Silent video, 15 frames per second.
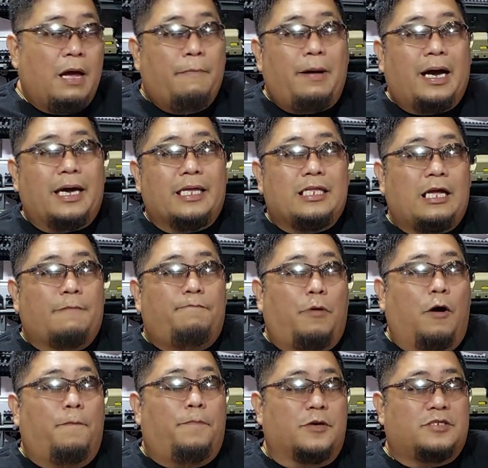Bakit
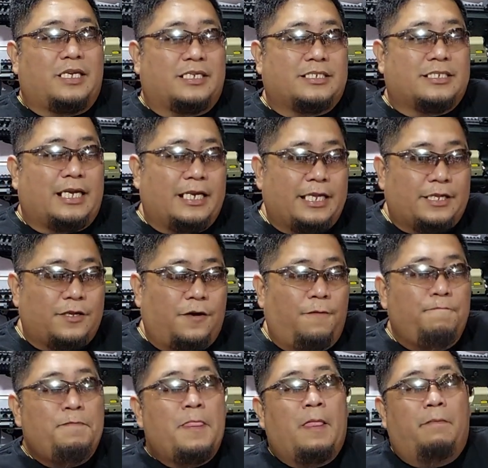nagpo-possess ka nito?